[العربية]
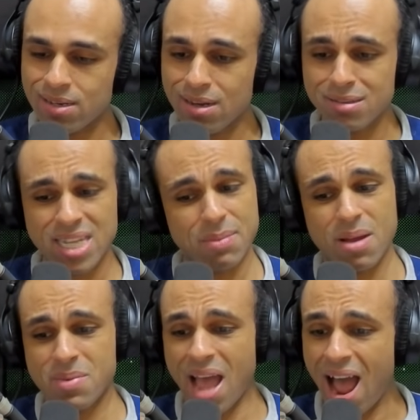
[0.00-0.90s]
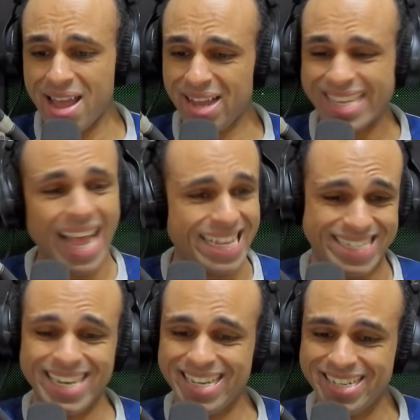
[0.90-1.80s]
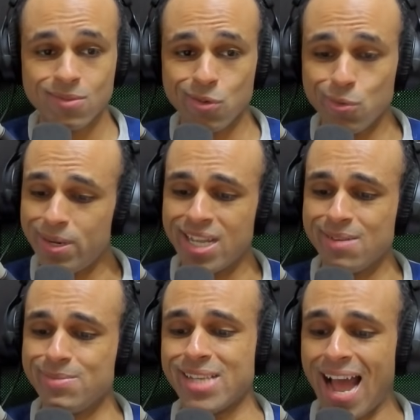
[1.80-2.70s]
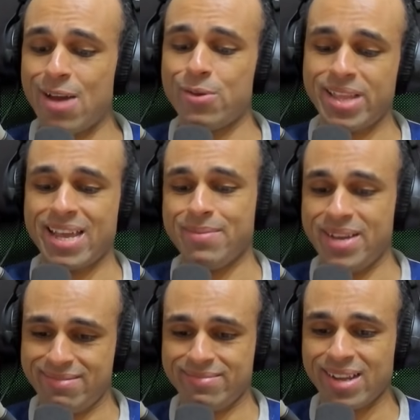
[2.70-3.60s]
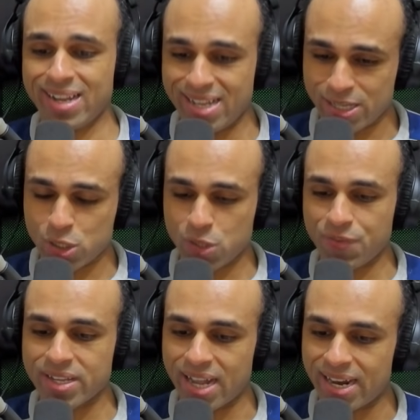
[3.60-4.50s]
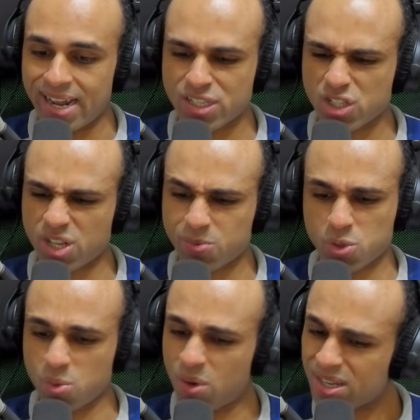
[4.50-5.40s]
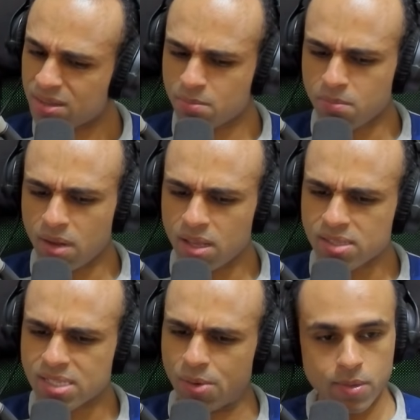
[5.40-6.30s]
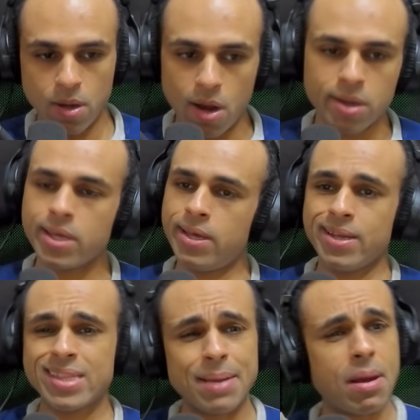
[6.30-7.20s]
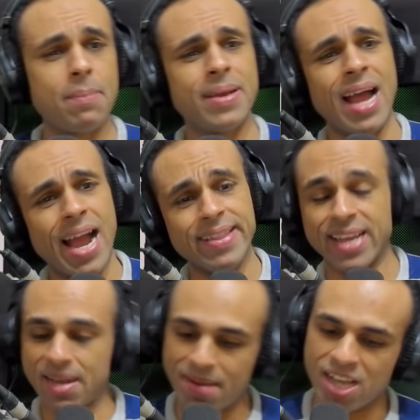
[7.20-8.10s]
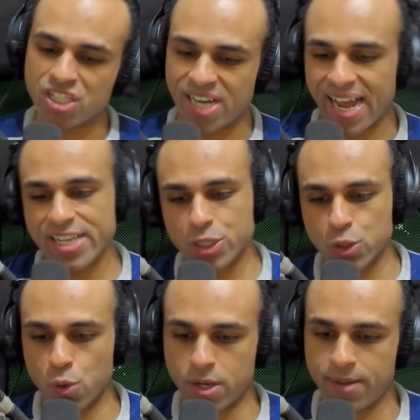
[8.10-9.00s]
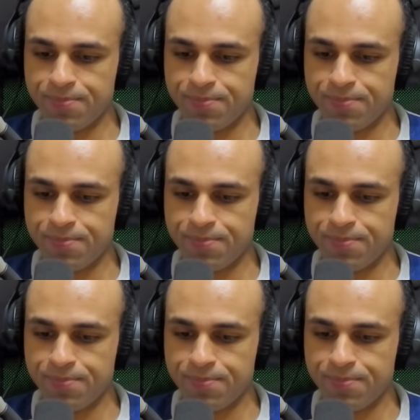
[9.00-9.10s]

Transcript: الطبق بيعيط حزين ومين اللي مزعله ده كمان خلينا نشوف يا جدعان انا عايز اشرب شويه ميه ثواني اوكي الطبق بيعيط يا جماعه عشان عايز شوكه